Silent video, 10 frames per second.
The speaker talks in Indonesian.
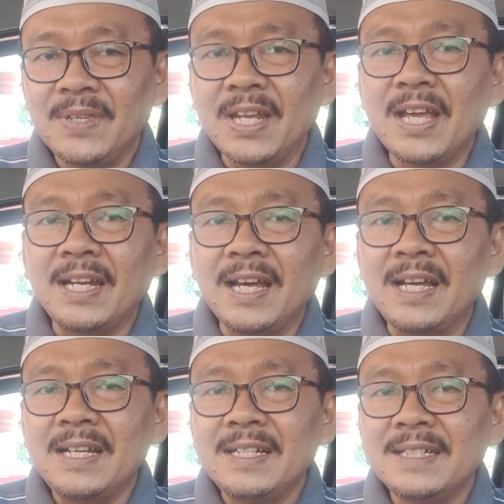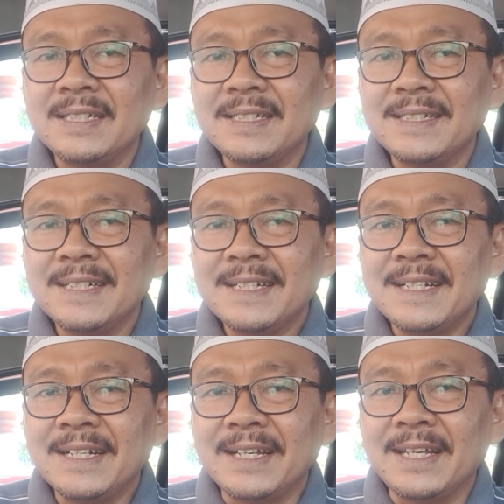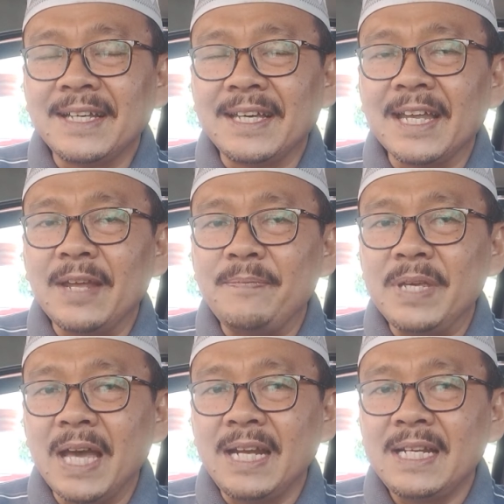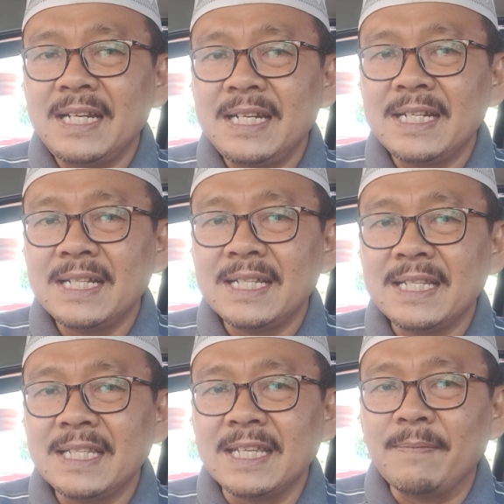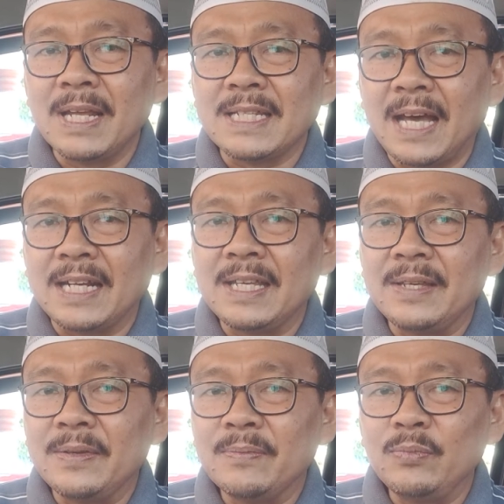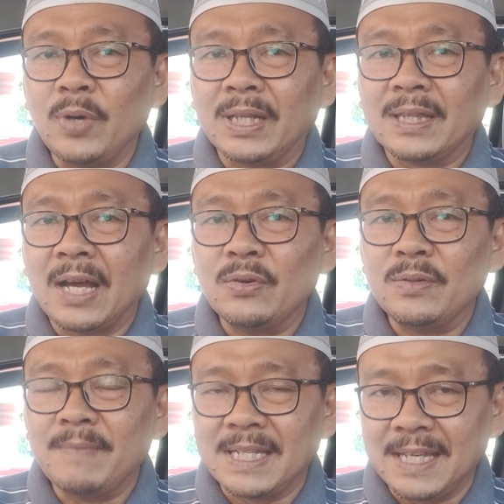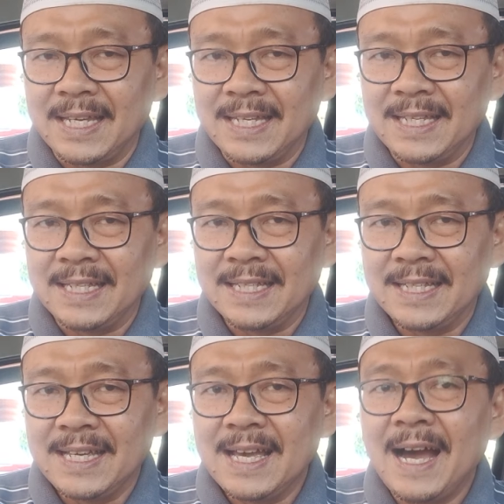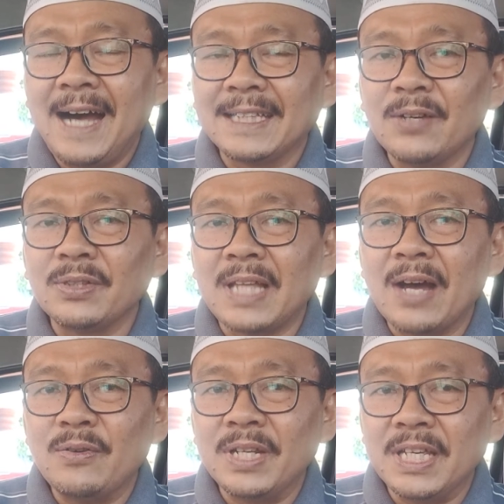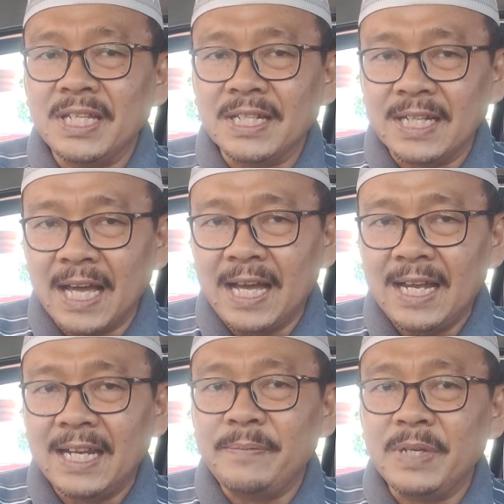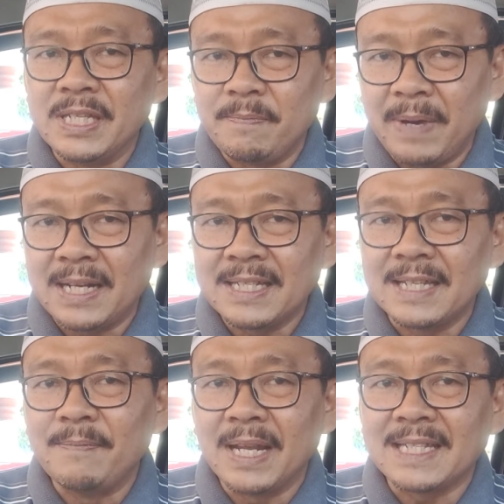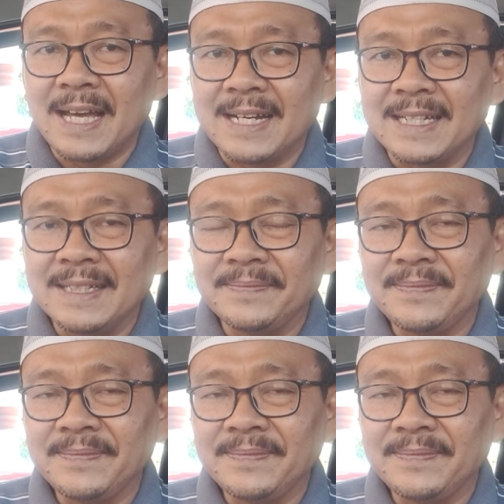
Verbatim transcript: Jadi ada kelebihan 11 hari buat tahun Masehi atau tahun Hijriah lebih cepat 11 hari.